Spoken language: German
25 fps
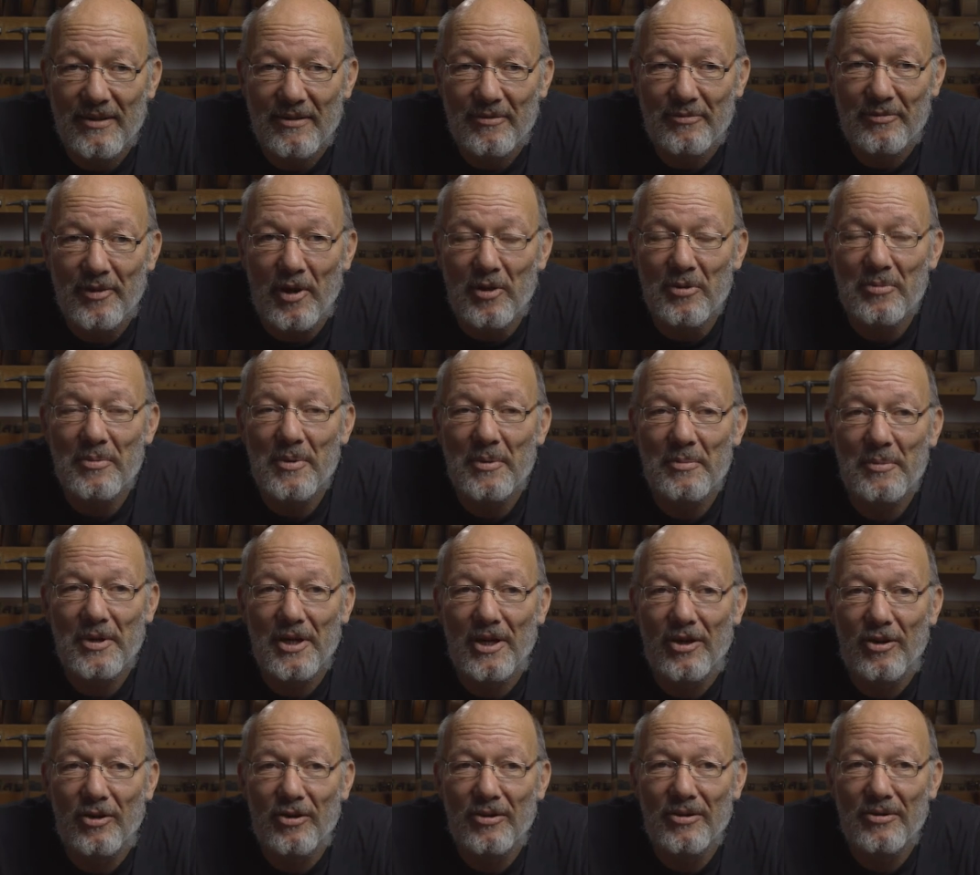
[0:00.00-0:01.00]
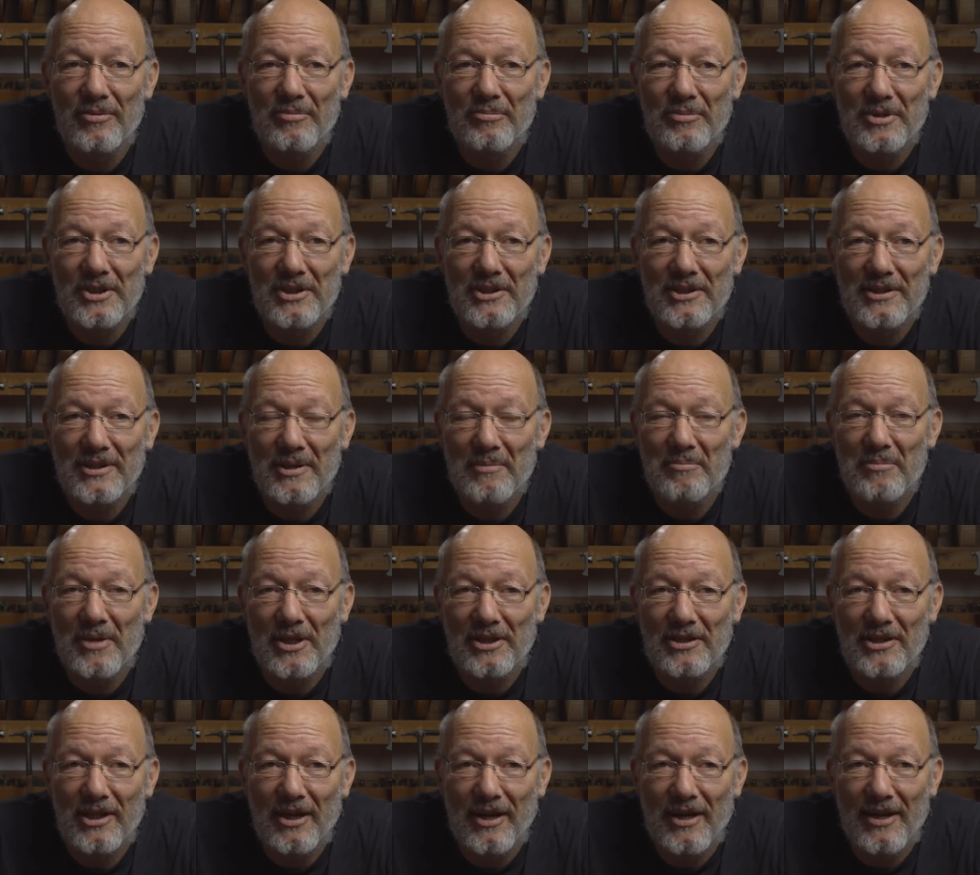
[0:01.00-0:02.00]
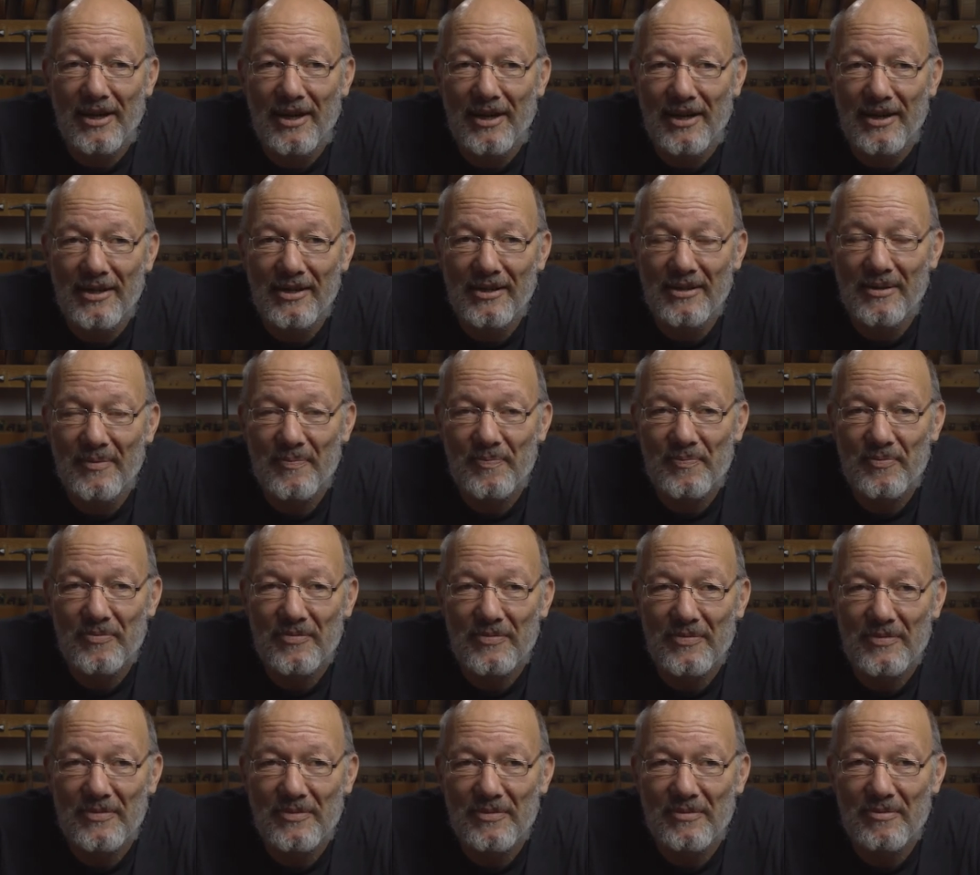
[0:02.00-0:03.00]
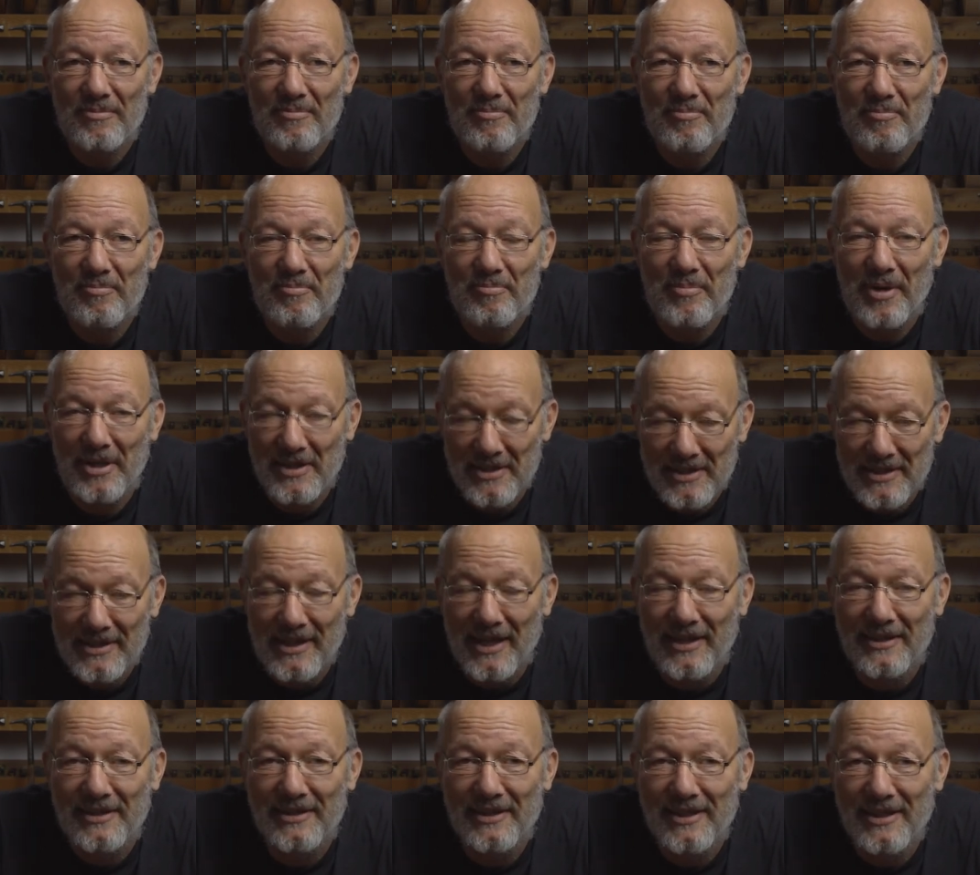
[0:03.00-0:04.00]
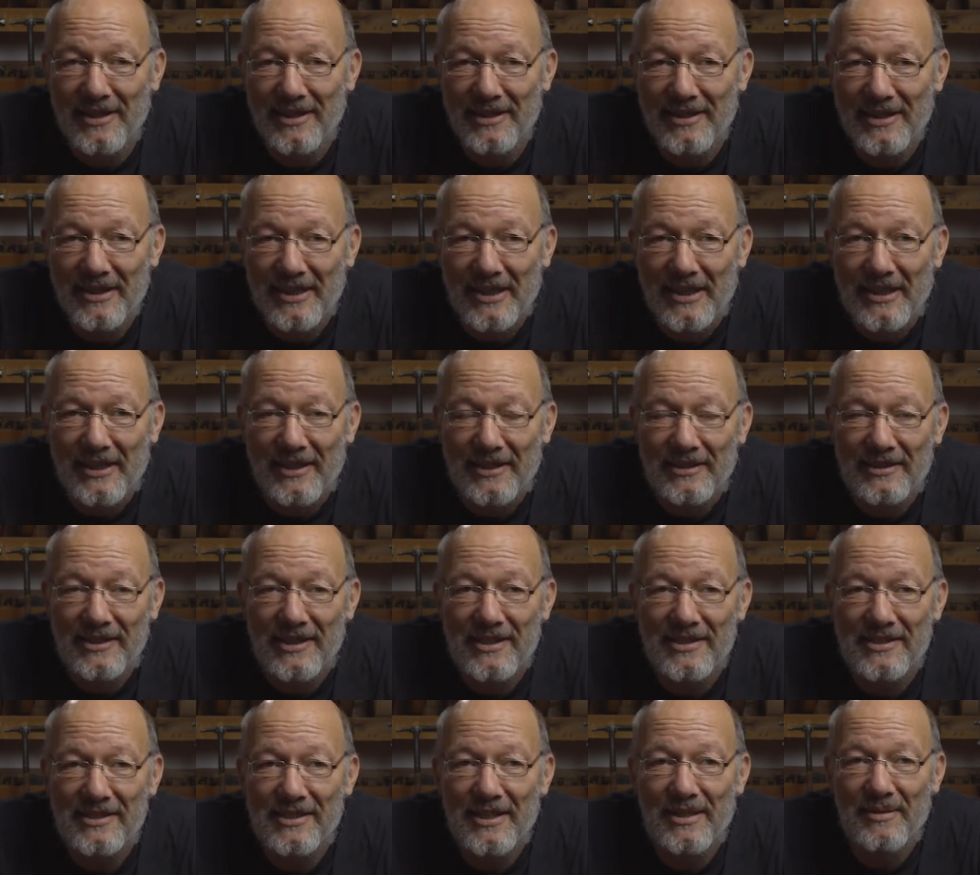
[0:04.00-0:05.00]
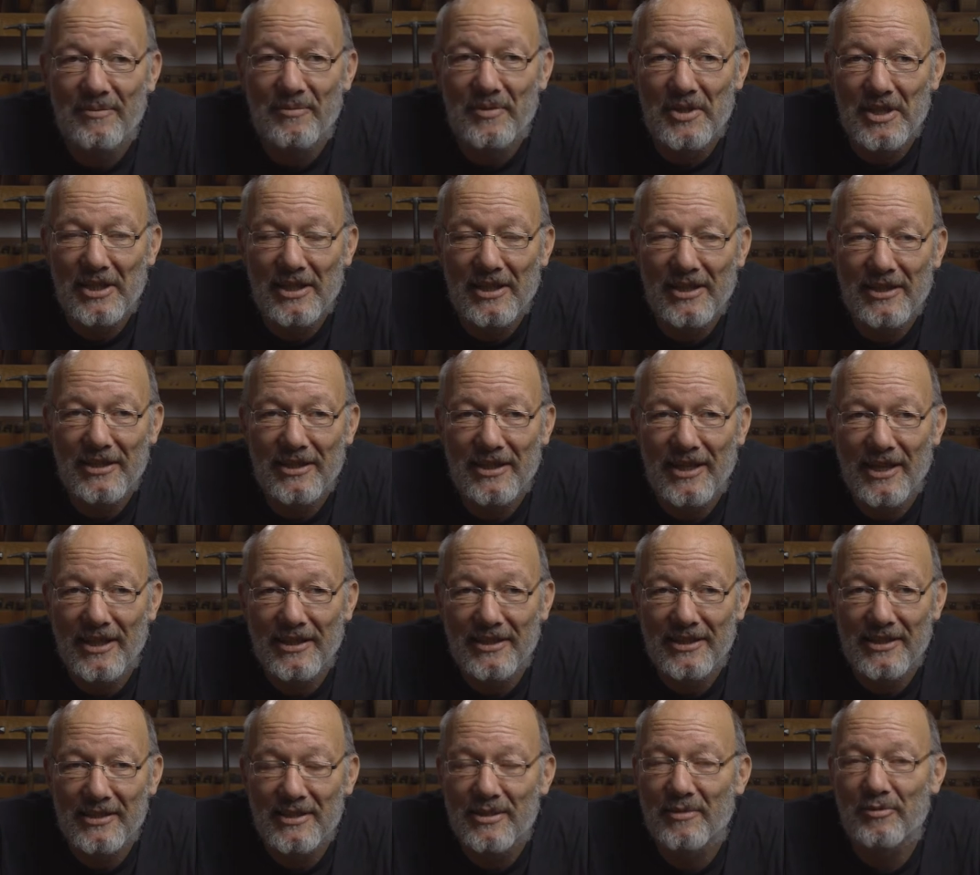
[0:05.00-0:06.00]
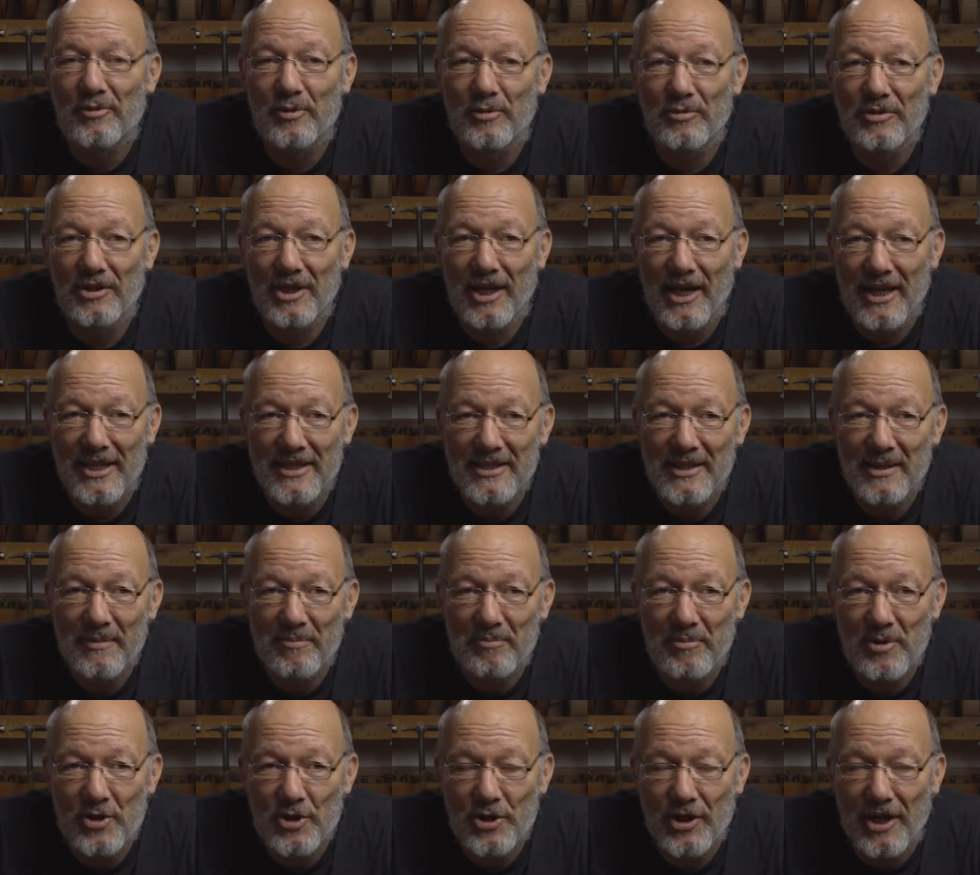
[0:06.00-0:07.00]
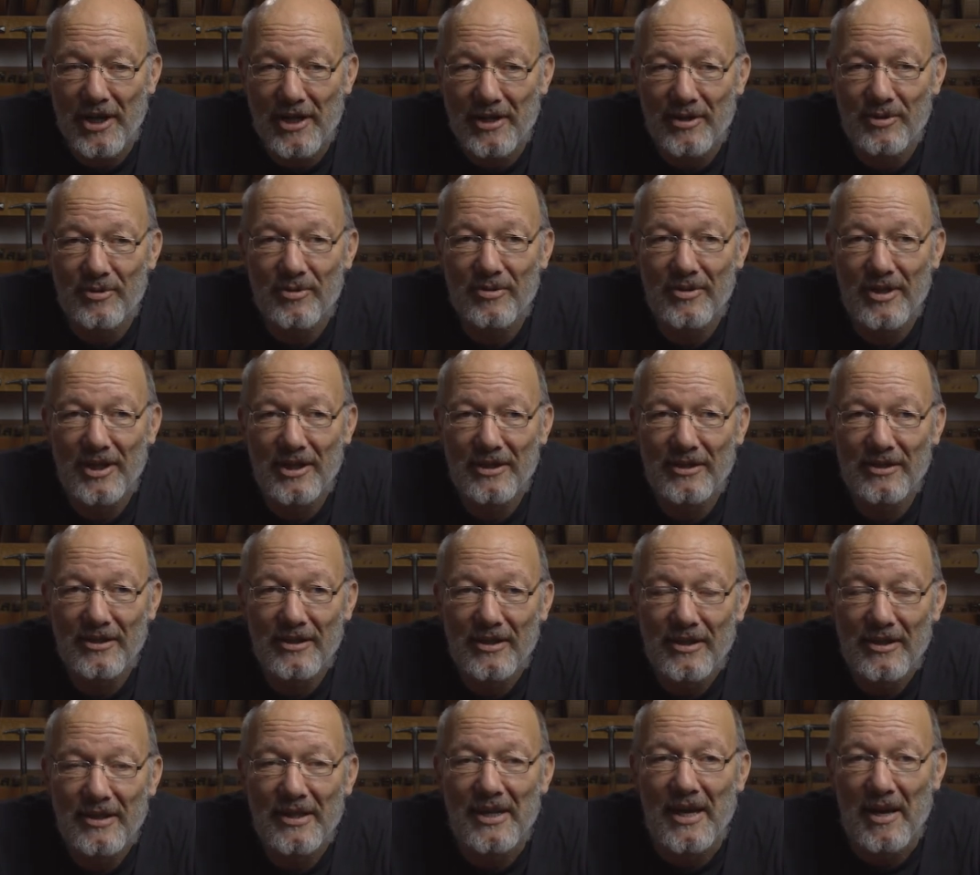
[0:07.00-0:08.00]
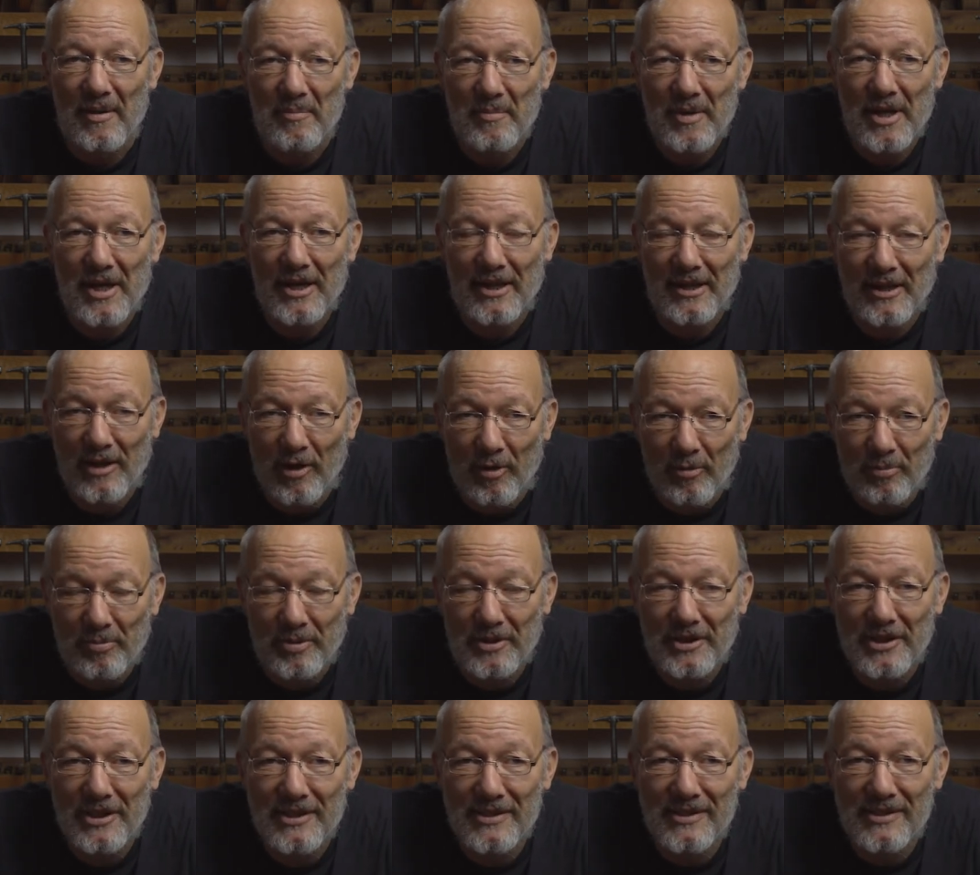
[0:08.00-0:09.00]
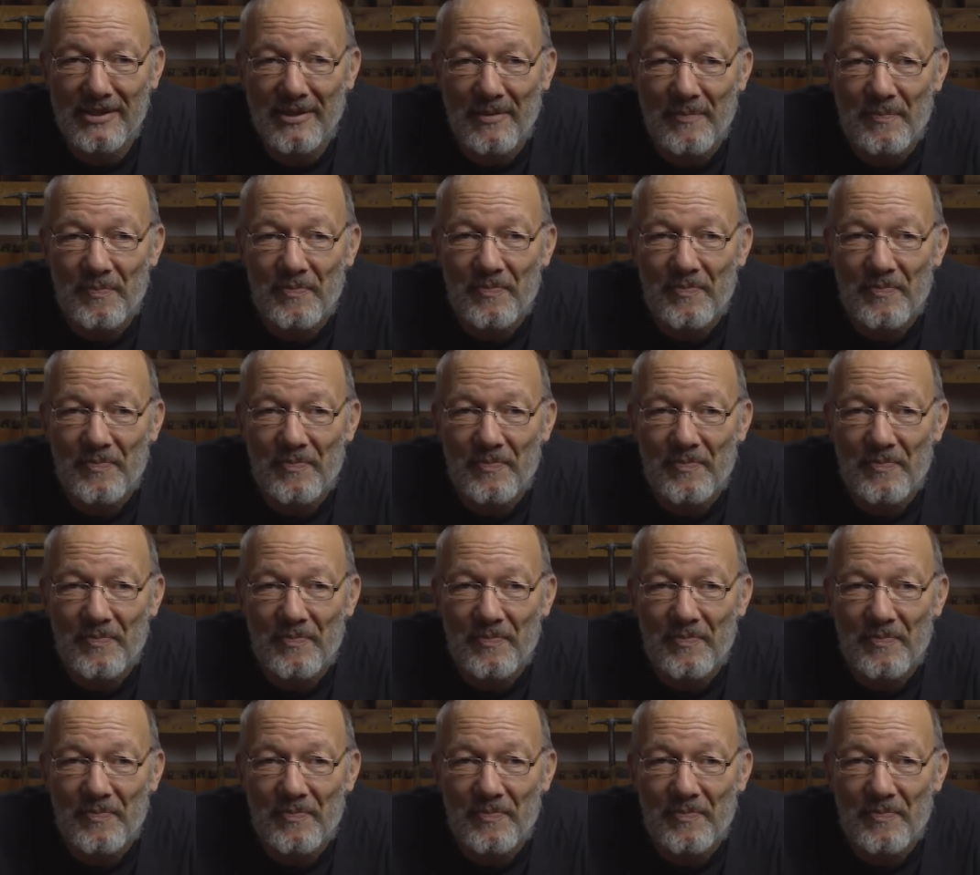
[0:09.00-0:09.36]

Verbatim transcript: Fangen wir mal an mit dem Material Palisander das in Wirklichkeit jetzt aufgrund der Reisebeschränkungen näher mehr erlaubt ist.